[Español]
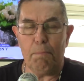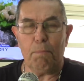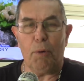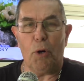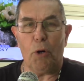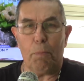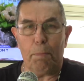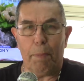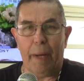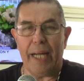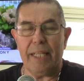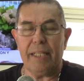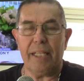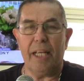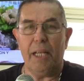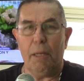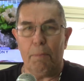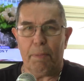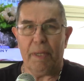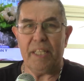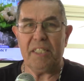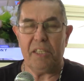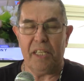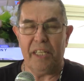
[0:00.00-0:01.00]
por parte del
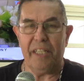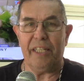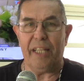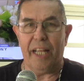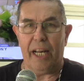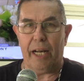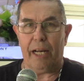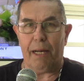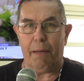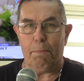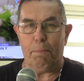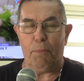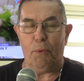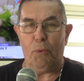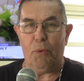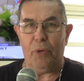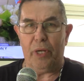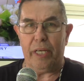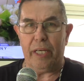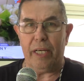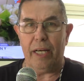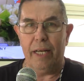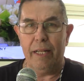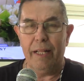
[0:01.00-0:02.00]
presidente de la
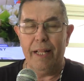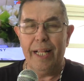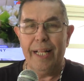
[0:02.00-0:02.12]
República.